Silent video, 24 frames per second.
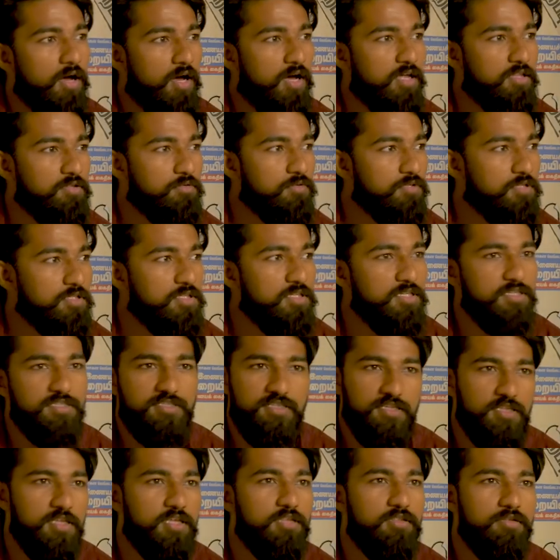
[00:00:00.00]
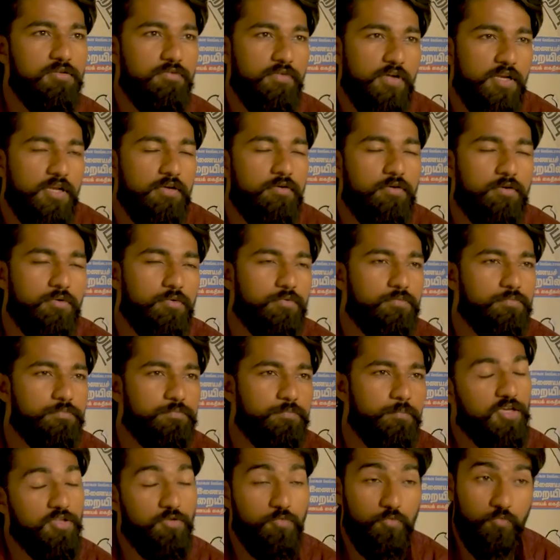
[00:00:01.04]
அது வந்து சிதைந்து வெளியே வரும்
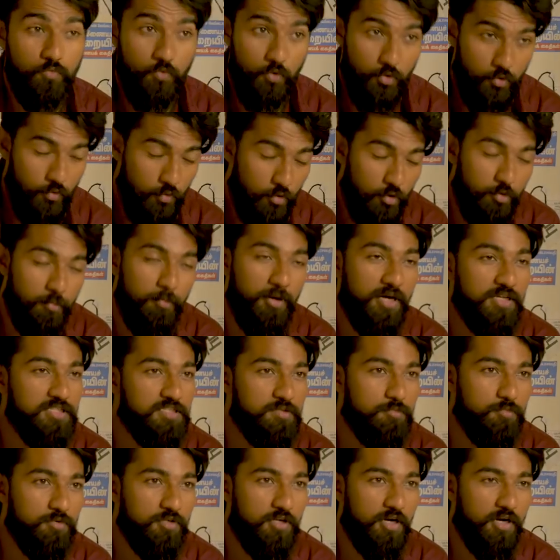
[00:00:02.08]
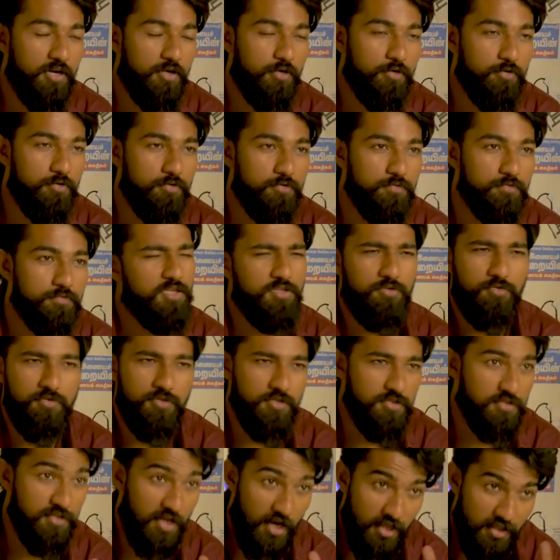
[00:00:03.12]
இது ஒரு ஒரு மாதமும் நடக்கும் இது
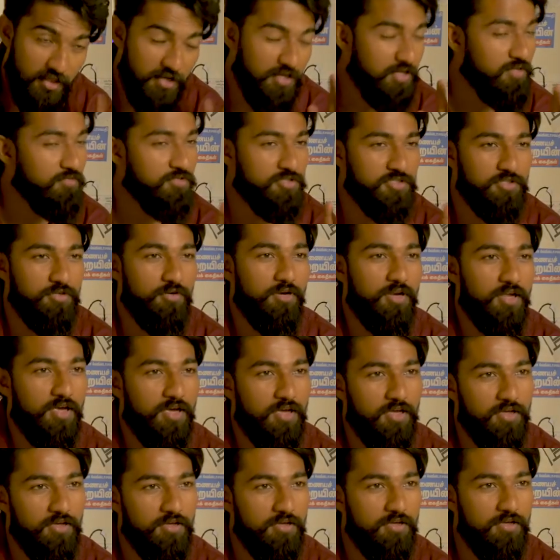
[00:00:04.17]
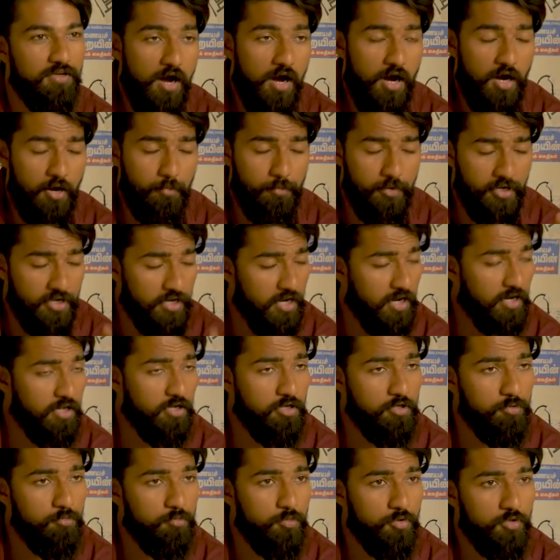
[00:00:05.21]
வந்து சாதாரண விஷயம் இல்லைங்க அப்படி
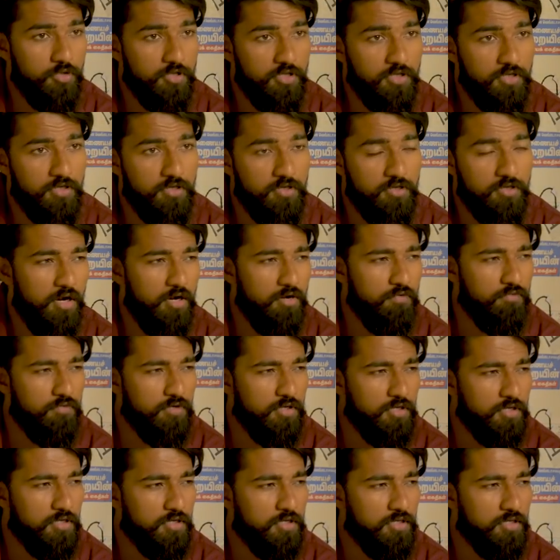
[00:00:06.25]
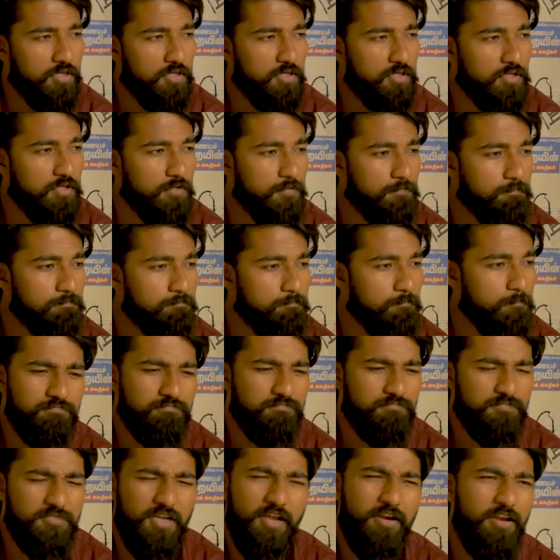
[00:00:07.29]
நடக்கும்போது அவங்களுக்கு
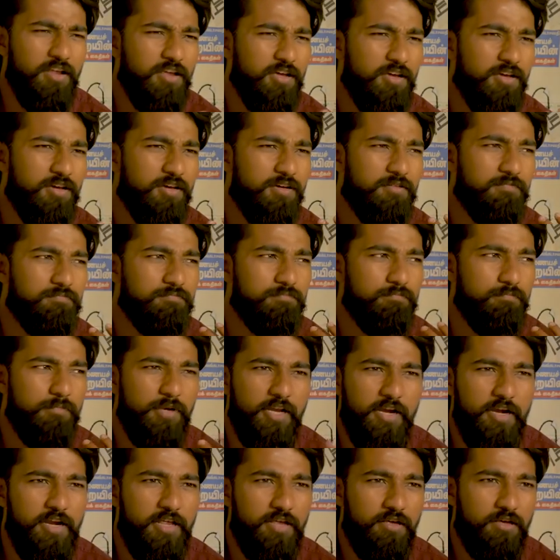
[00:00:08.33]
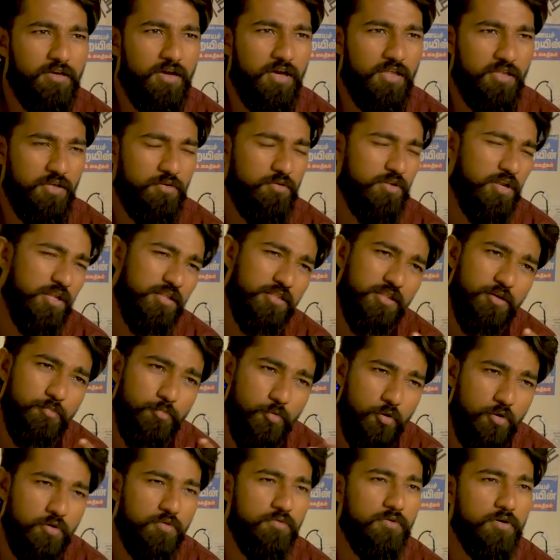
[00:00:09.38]
நிறைய ப்ளீடிங் அதாவது
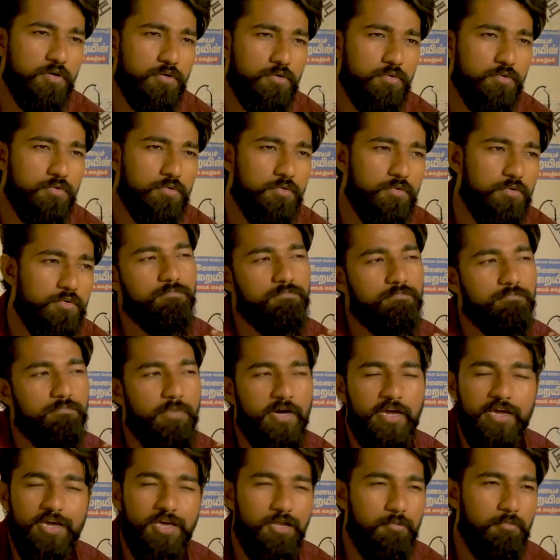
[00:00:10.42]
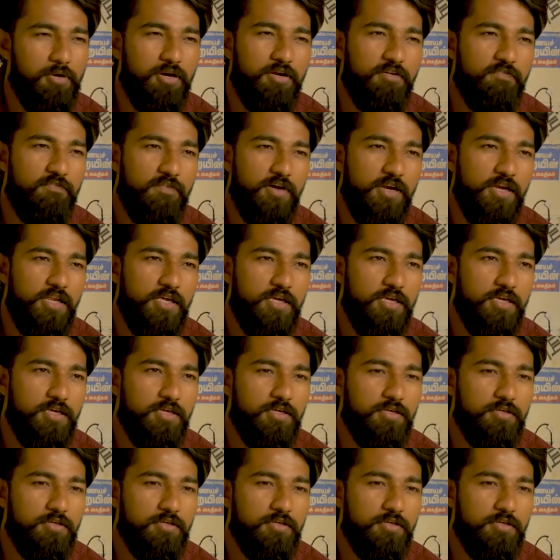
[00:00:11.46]
ரத்தப்போக்கு வரும் பயங்கரமான வலி